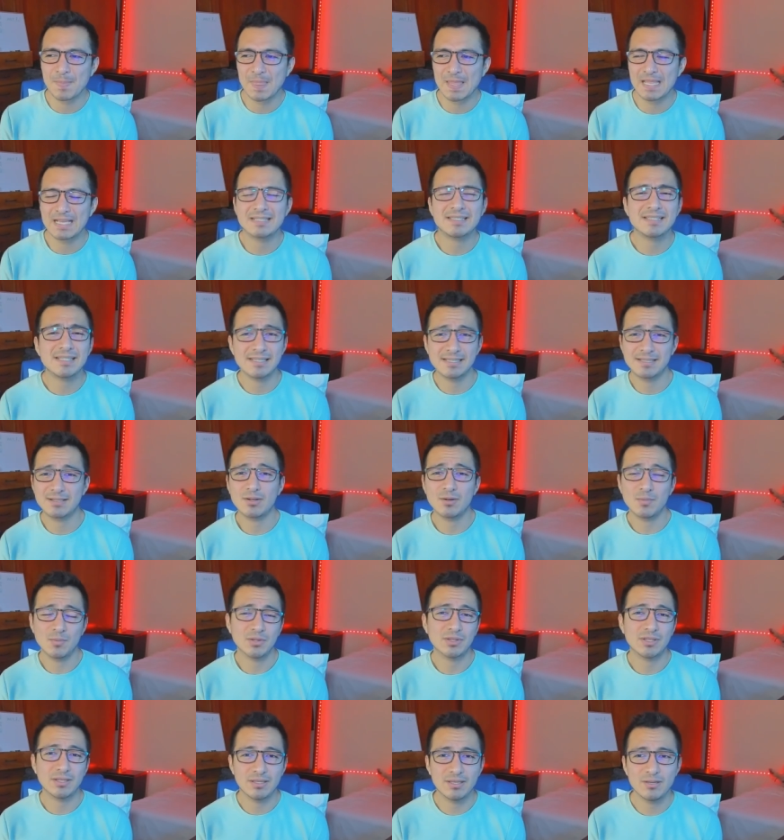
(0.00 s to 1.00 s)
si,
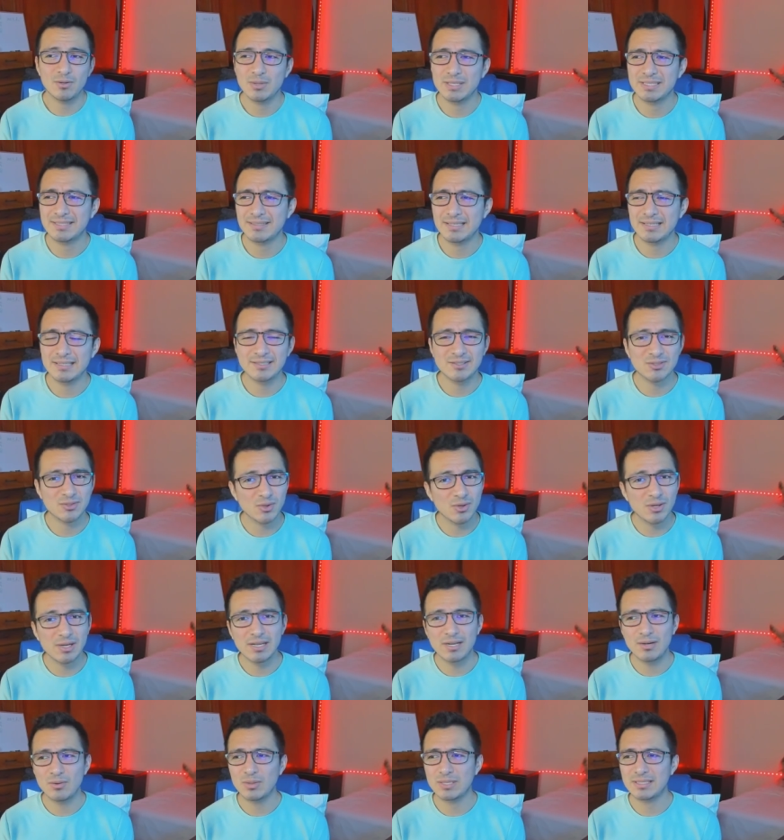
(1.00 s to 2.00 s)
como te digo, estás
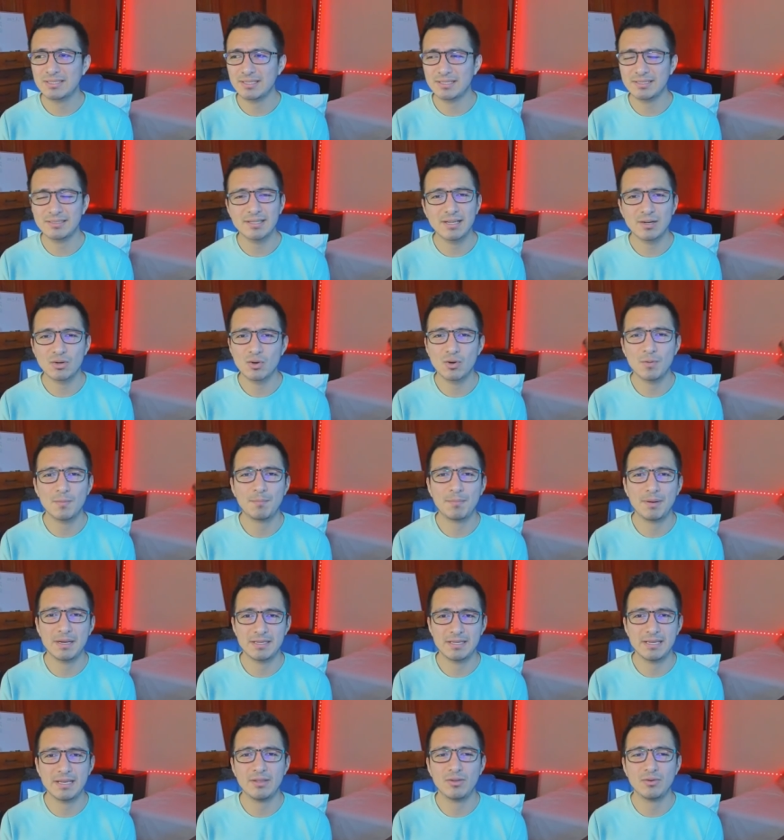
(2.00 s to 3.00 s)
sola o estás
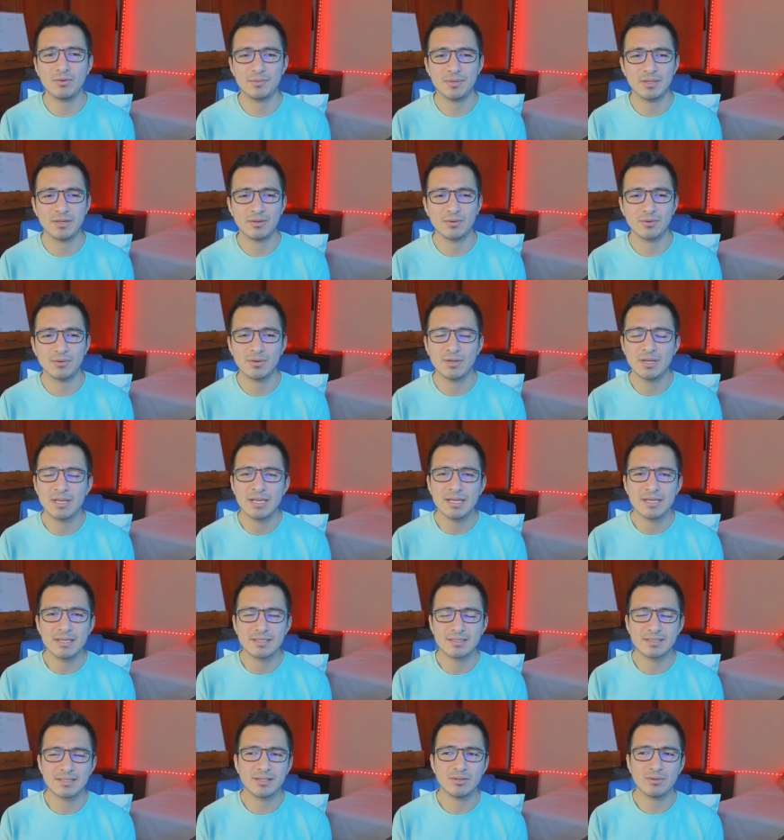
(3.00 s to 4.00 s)
acompañado, Virgo.
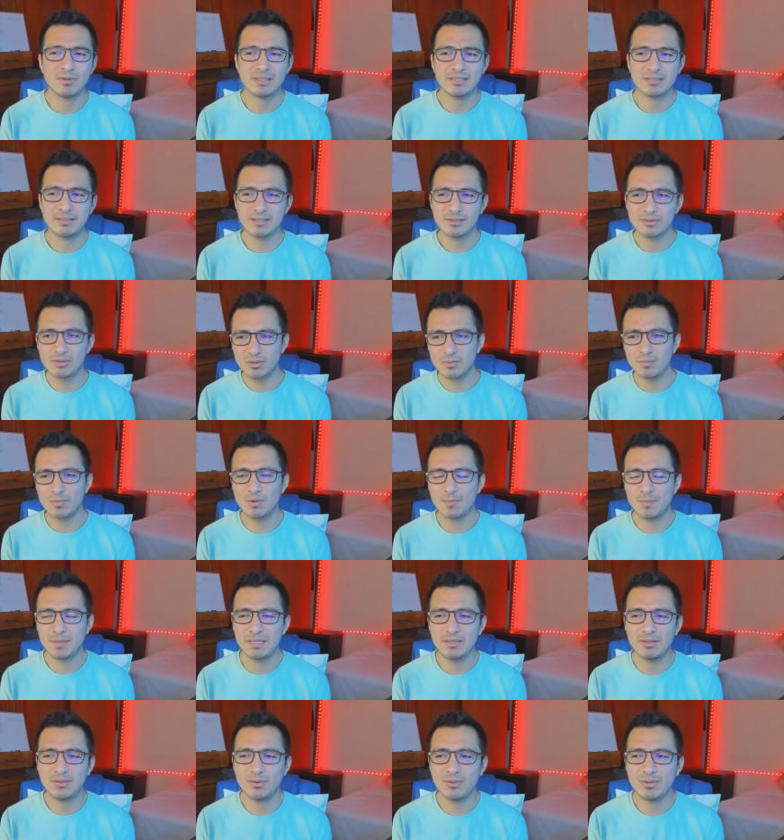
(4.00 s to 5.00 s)
Sino este es un
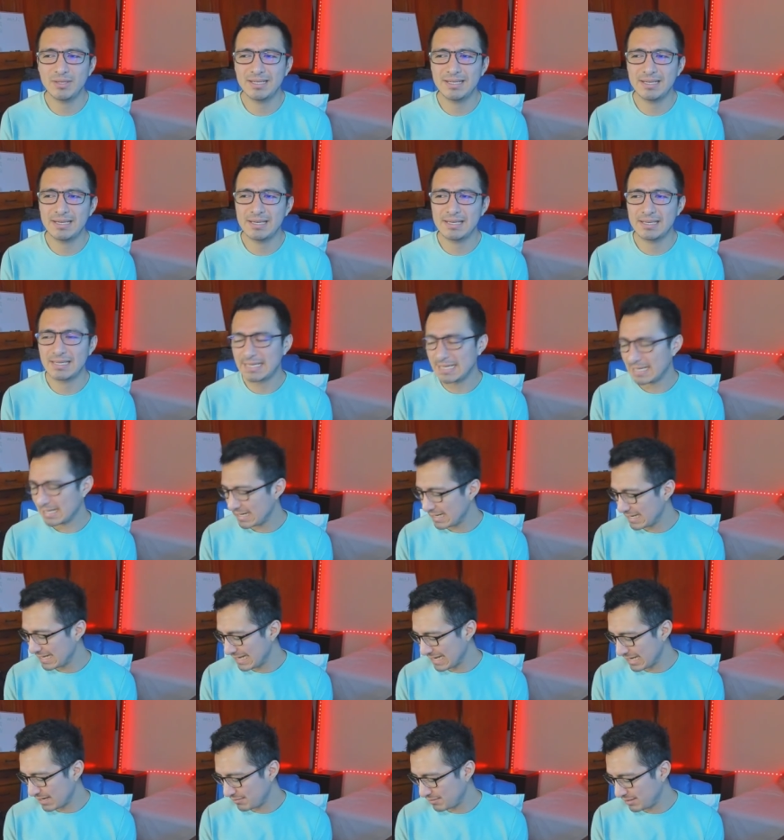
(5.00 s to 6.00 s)
momento en el que
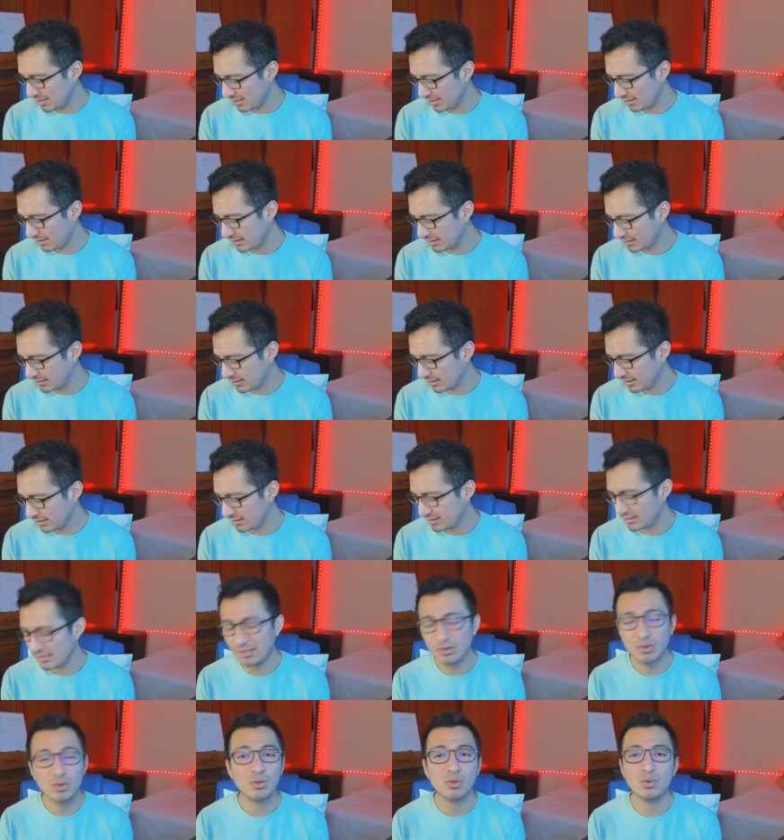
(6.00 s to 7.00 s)
la vida te está
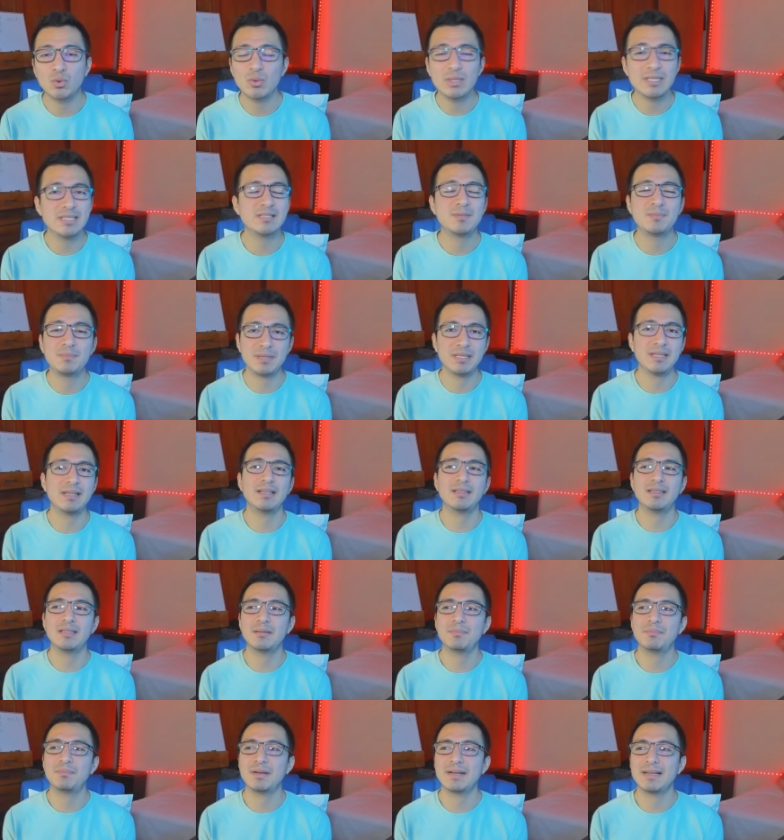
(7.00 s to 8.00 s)
diciendo, tú
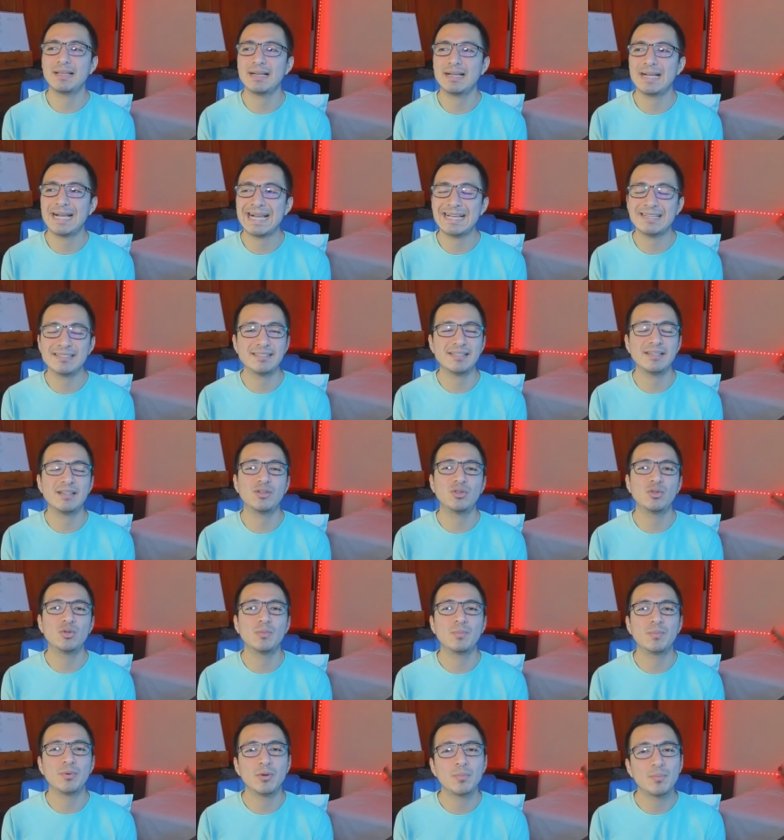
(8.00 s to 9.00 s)
inspírate para hacer
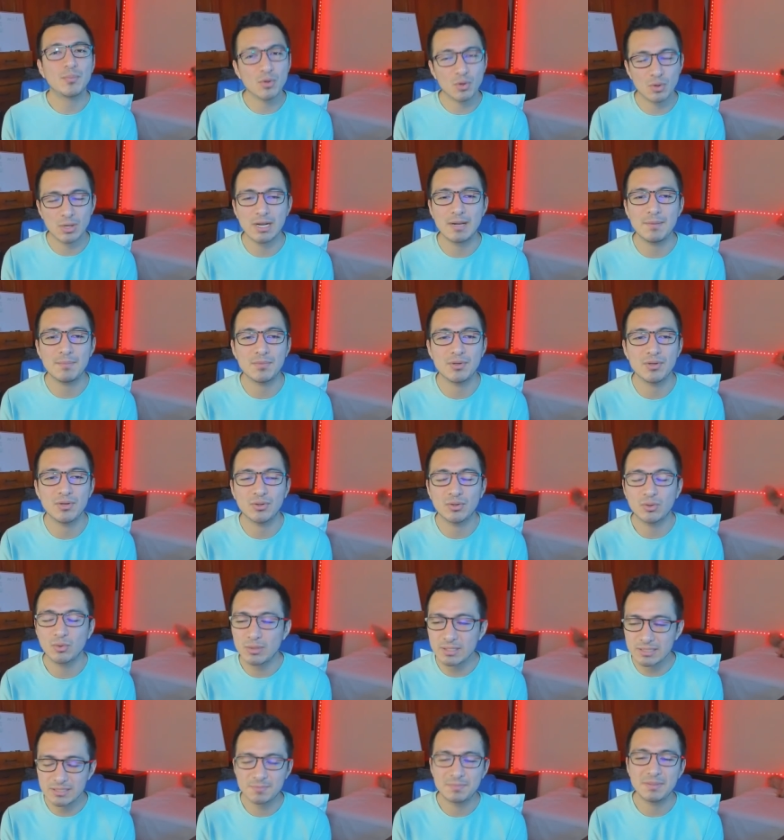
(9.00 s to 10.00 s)
tu propio cambio, tú
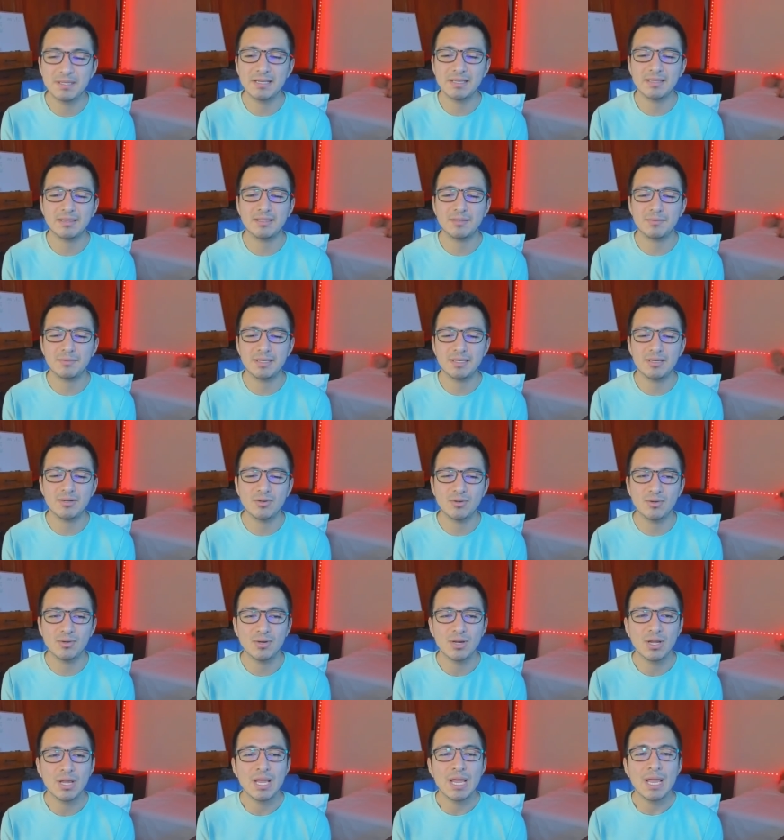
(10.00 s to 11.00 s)
inspírate,
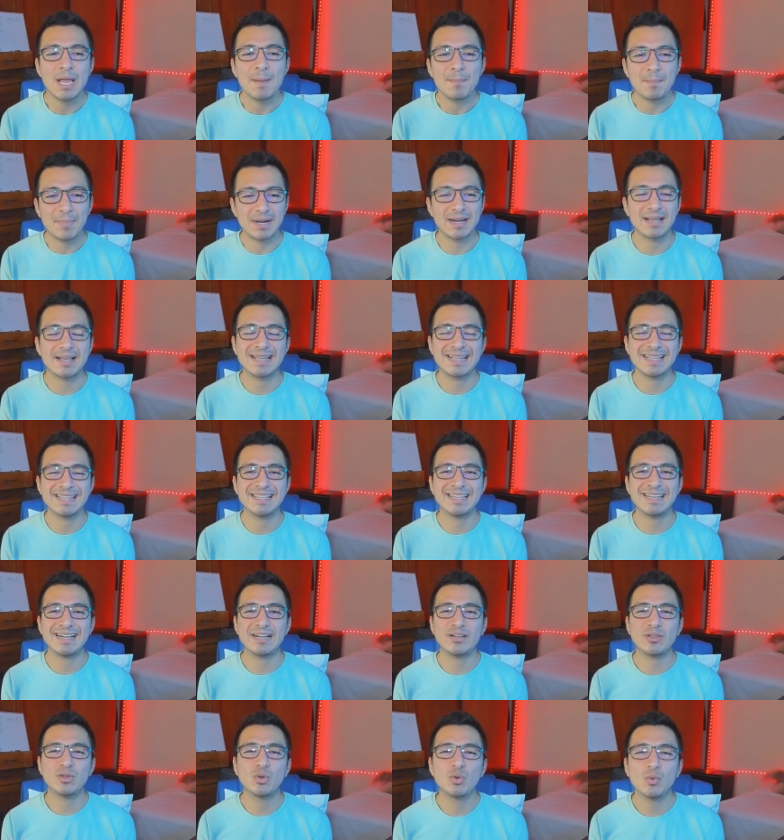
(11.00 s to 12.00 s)
Virgo, para
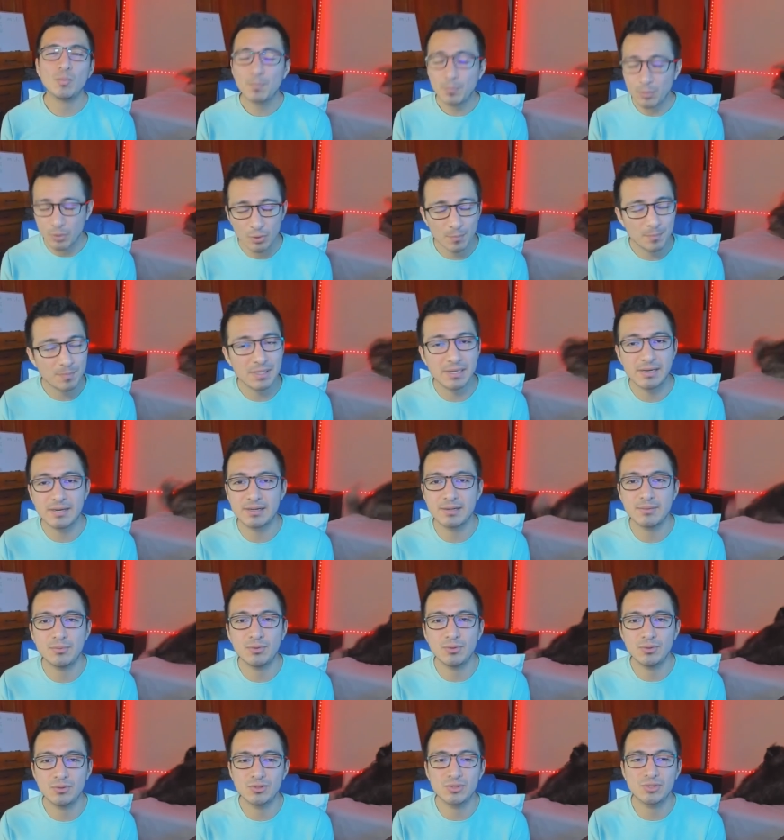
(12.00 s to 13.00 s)
generar tu propia
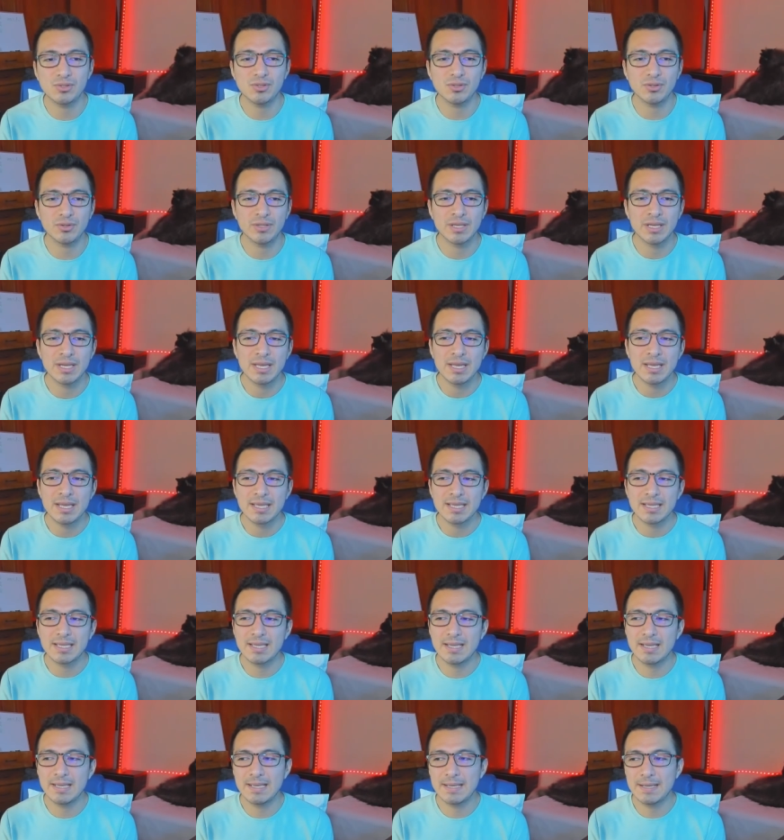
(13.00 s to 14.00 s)
revolución.
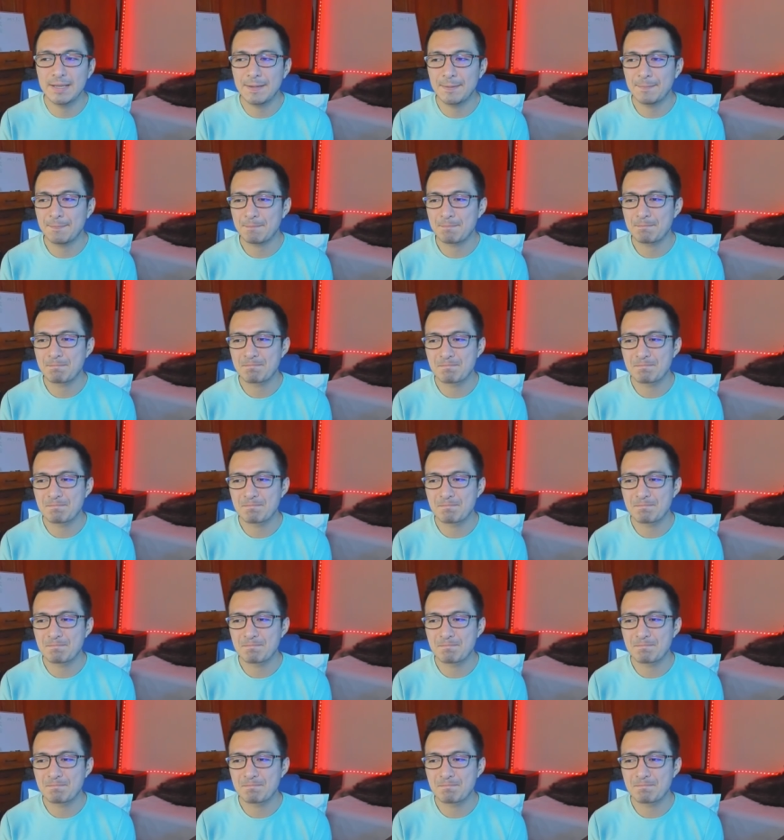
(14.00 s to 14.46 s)
Que